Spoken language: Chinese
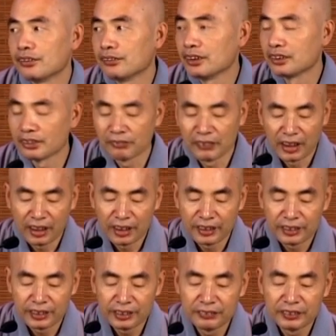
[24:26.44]
为什
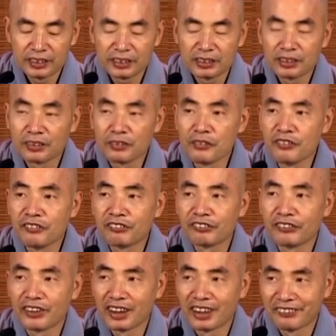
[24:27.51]
么？因为这是供
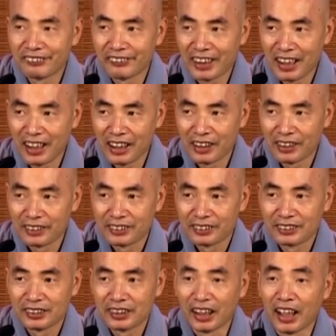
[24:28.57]
佛的花，
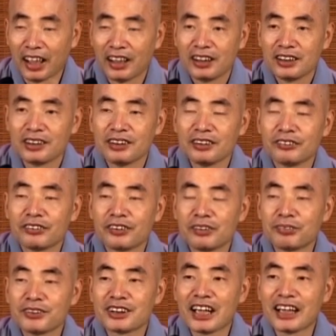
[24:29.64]
是佛
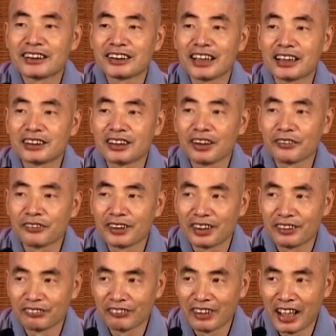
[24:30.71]
菩萨享受过
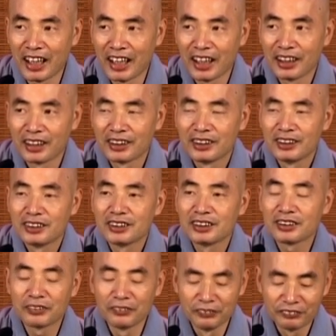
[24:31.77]
的花，是
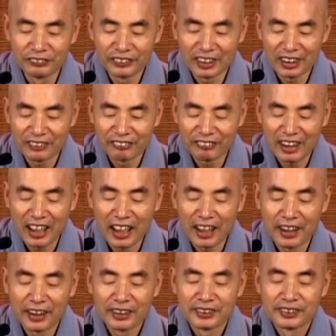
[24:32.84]
供佛的
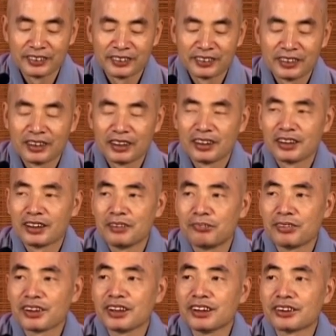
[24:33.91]
花。你
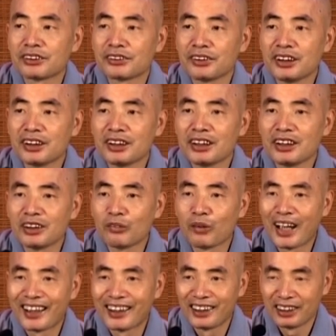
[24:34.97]
不可以随地
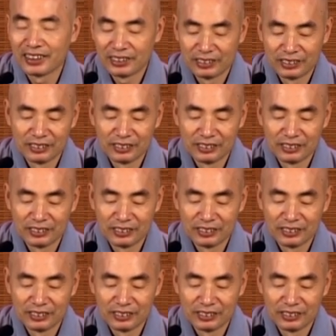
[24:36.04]
乱扔，